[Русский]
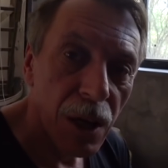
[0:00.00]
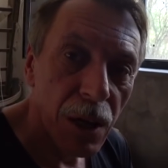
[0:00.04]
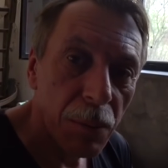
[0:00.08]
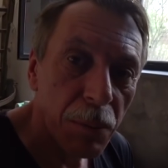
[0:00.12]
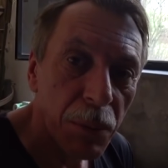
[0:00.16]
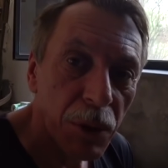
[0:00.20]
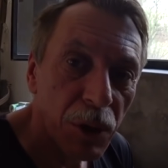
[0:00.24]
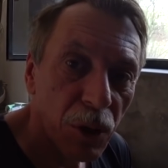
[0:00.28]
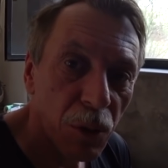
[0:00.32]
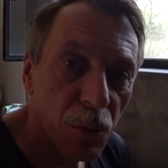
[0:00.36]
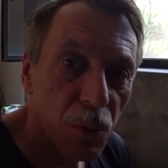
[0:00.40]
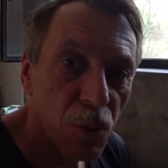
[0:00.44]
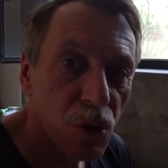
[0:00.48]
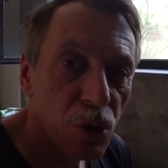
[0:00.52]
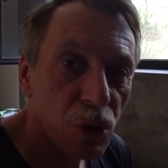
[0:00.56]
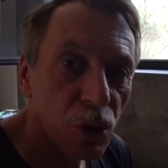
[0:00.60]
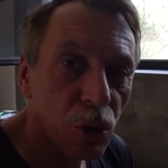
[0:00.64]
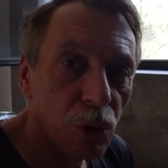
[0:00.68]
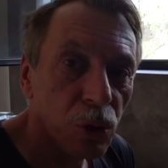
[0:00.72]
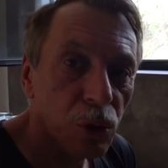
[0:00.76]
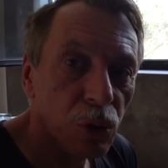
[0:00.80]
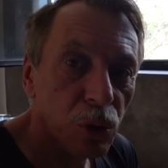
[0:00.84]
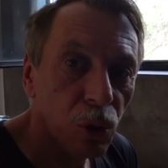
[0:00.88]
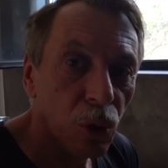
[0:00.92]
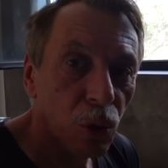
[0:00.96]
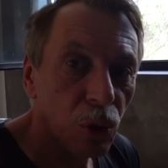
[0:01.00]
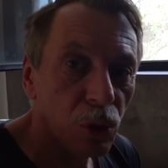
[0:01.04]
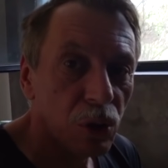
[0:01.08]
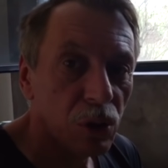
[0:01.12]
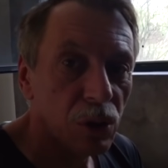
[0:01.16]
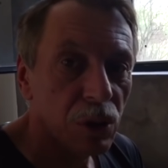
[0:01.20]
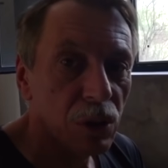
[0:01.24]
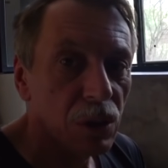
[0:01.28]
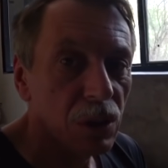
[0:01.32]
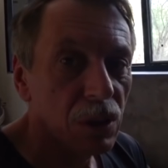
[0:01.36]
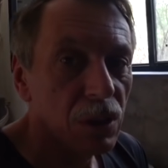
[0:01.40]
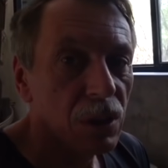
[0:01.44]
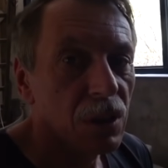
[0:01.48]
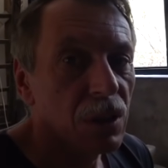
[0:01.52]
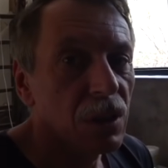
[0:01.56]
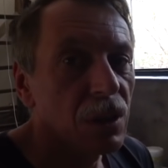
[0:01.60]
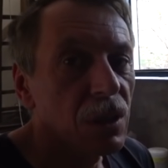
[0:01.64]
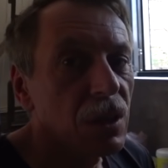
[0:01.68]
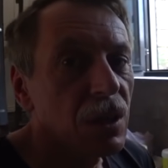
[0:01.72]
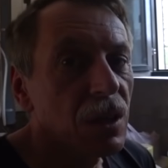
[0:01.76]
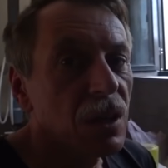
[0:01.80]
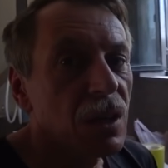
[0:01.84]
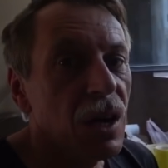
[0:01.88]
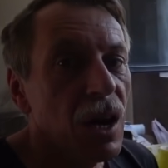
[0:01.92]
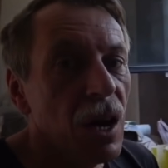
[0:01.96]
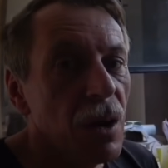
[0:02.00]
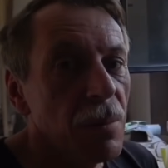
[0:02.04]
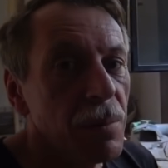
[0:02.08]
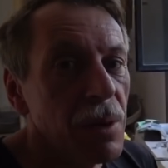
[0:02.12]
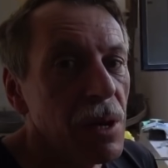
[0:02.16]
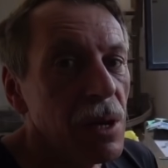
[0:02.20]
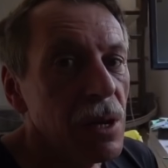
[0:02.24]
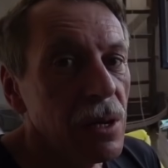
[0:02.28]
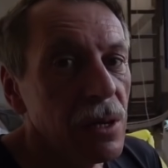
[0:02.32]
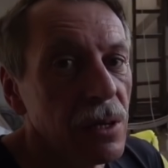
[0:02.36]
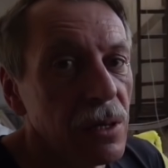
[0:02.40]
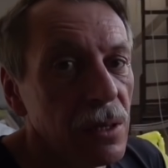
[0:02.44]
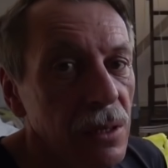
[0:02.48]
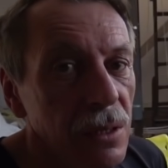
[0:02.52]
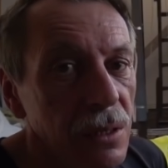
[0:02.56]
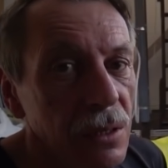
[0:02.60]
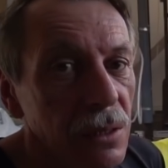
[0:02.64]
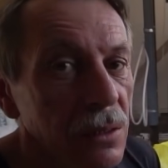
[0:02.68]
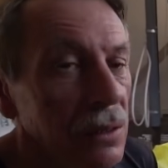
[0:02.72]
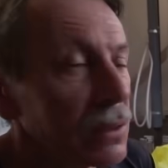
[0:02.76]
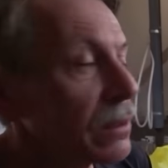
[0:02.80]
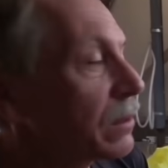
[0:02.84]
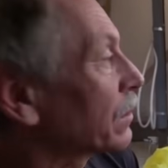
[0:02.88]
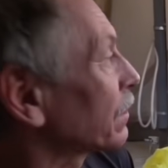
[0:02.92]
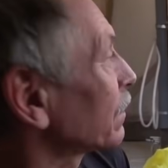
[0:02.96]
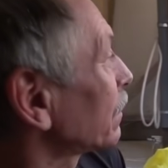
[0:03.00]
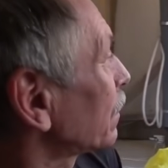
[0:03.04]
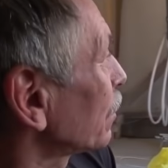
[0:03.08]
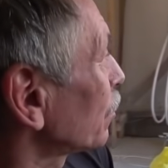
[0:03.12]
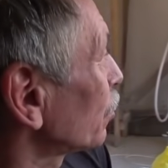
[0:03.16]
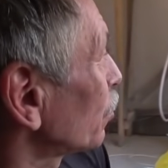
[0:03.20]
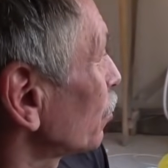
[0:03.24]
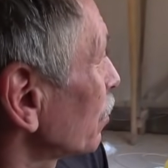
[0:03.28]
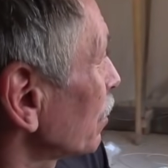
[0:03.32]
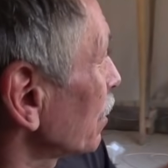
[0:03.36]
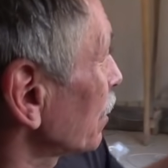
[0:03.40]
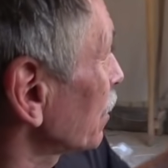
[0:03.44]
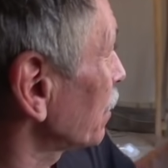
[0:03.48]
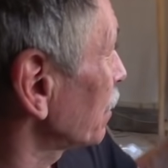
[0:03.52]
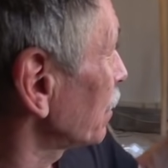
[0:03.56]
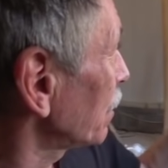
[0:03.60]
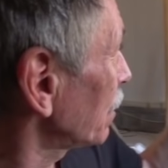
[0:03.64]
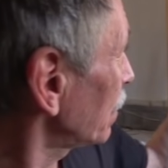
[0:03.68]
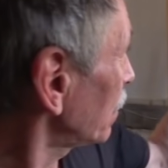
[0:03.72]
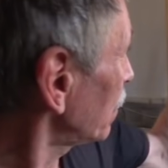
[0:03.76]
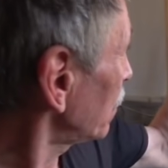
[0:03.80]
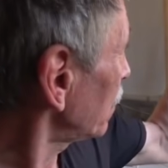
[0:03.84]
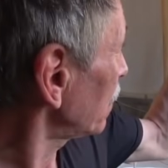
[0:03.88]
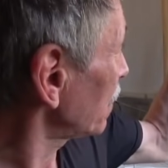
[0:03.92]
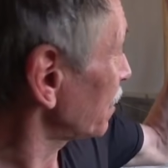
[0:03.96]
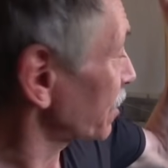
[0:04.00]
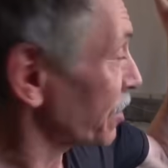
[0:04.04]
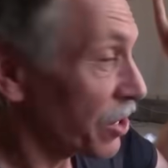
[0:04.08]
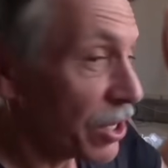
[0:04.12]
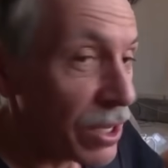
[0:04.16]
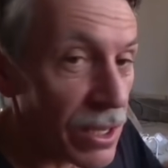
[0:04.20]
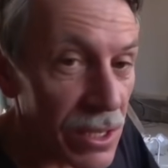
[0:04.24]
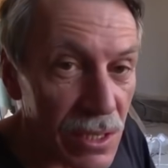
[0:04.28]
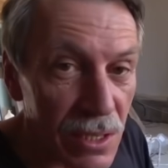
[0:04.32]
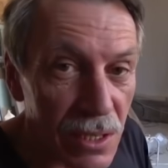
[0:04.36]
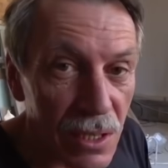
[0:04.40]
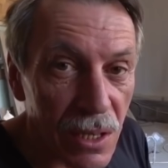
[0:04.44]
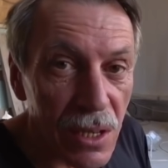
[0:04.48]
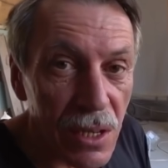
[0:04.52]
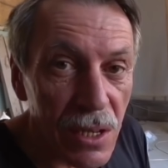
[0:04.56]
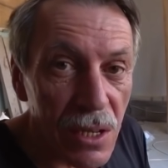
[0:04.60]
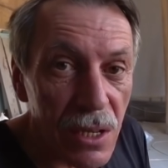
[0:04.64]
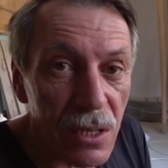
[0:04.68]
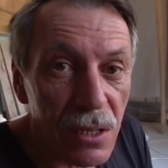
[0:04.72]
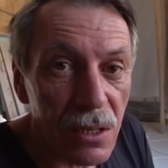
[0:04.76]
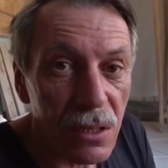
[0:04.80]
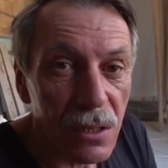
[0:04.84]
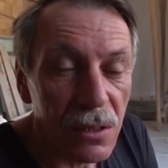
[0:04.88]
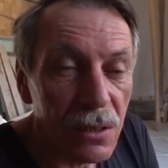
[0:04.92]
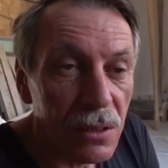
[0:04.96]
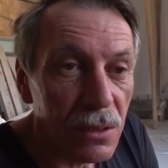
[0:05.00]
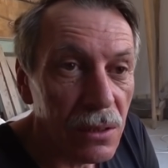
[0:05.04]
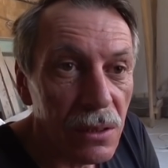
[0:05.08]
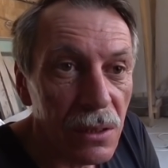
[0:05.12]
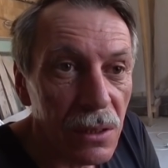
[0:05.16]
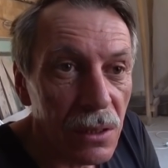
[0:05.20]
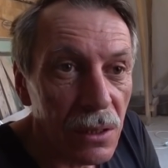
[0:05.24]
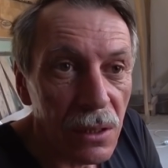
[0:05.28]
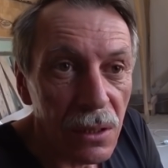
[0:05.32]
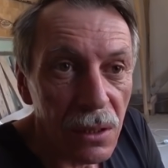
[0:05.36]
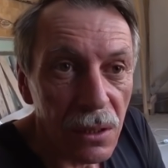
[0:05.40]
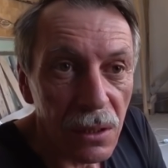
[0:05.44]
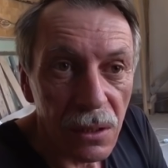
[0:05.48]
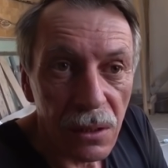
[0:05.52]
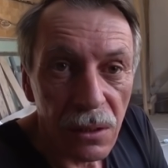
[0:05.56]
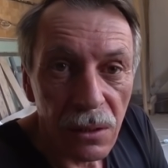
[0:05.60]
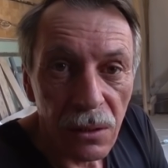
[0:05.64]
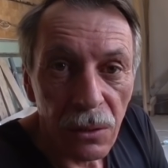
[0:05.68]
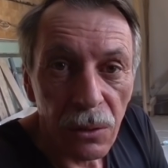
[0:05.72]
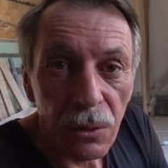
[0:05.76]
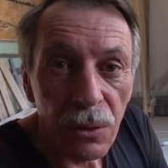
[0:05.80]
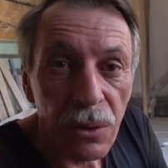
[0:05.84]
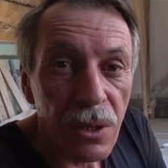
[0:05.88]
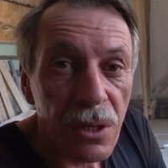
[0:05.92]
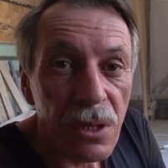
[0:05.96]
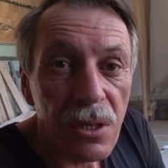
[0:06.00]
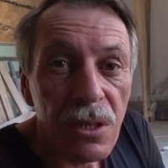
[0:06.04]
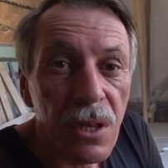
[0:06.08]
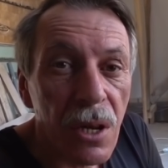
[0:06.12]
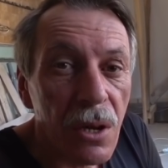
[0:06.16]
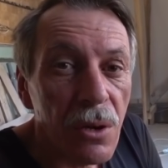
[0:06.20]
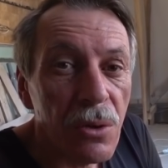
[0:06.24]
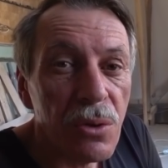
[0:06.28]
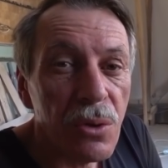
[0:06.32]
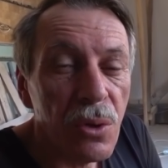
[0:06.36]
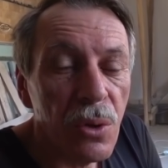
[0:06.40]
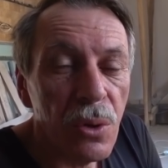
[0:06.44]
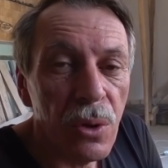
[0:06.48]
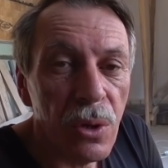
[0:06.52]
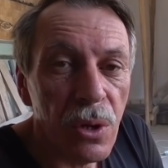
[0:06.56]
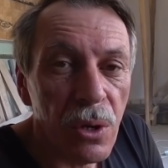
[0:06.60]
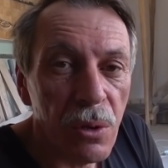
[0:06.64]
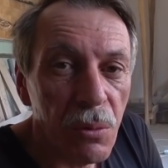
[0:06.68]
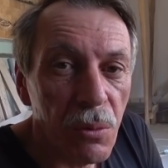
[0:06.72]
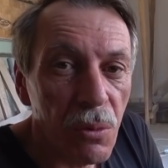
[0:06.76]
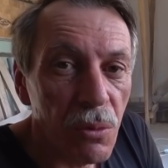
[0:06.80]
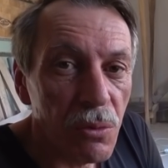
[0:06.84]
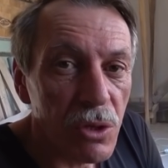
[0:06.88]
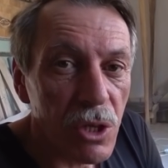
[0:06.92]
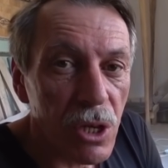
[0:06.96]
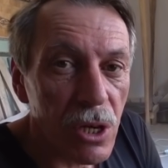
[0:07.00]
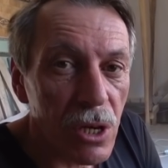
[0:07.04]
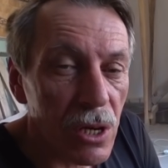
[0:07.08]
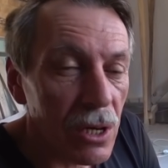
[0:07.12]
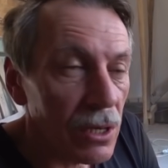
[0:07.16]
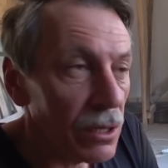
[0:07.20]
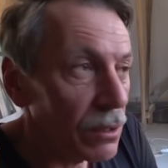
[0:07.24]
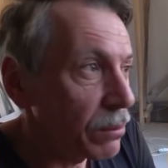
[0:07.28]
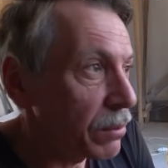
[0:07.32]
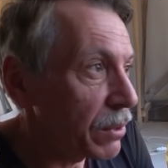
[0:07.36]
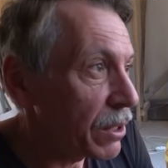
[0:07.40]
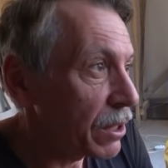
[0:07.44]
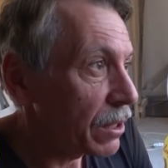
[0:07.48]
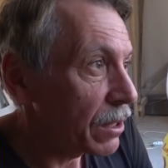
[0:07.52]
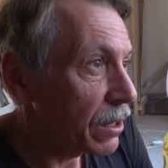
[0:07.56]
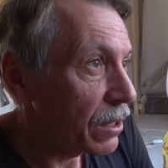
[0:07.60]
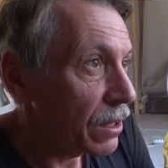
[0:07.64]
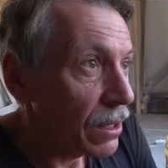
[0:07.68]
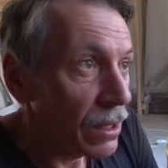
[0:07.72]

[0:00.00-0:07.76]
потому что тот э, кабель, э, который сейчас стоит, он не знаю, сколько ему уже лет, блин.